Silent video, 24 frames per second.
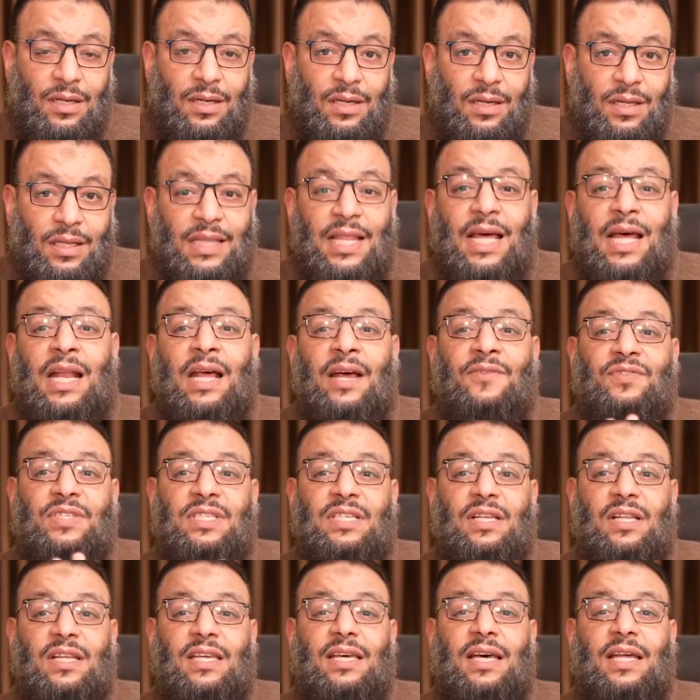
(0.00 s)
ده
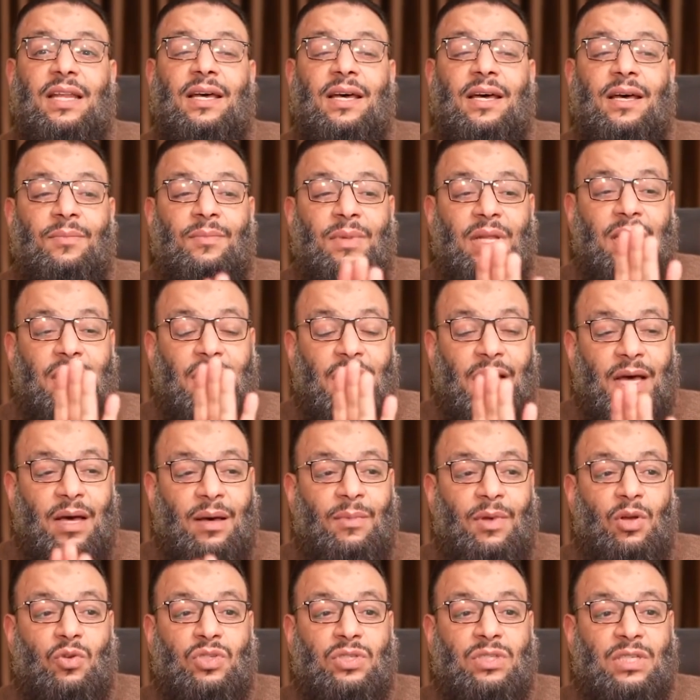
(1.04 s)
نفس الكلام اللي
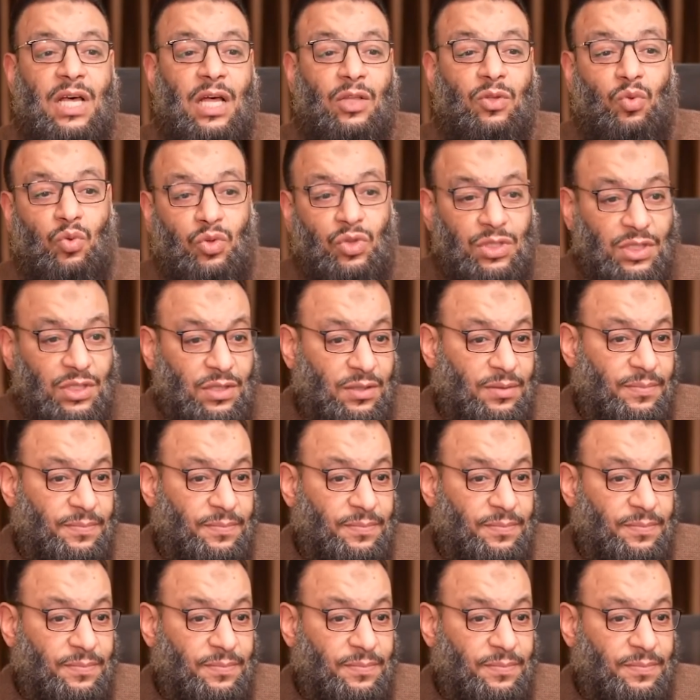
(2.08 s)
عمله الزعطوطي